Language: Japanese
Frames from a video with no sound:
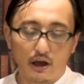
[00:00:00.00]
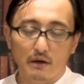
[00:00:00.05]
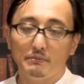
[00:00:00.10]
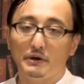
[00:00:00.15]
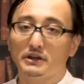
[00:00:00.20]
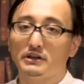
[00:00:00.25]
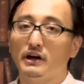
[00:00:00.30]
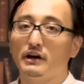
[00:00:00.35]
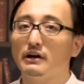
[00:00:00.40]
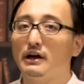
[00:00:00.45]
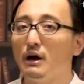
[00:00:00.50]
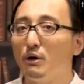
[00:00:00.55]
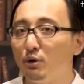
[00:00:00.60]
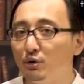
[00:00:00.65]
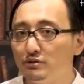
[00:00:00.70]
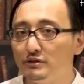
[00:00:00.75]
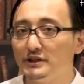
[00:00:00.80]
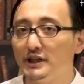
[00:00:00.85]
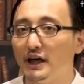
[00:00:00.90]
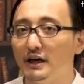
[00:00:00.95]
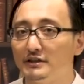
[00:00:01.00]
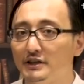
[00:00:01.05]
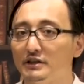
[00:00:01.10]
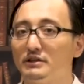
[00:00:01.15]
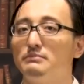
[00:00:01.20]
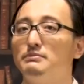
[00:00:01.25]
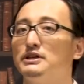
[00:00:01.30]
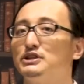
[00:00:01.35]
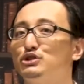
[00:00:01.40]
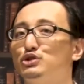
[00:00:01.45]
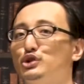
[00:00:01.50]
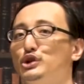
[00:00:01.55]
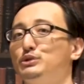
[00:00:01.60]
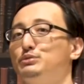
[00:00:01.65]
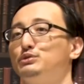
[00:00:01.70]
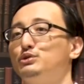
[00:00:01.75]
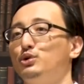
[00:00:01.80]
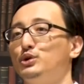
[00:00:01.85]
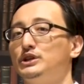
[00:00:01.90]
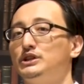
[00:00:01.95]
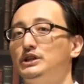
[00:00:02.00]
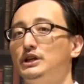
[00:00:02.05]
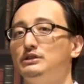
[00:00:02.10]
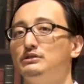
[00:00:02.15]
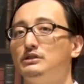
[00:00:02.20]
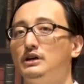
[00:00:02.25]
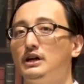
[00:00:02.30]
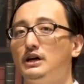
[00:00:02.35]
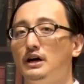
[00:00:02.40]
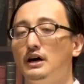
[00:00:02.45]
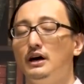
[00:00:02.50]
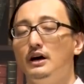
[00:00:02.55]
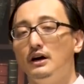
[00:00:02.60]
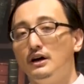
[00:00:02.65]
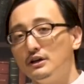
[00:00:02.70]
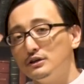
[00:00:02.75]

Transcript: まあ、高女だって真っ白い服を着ているから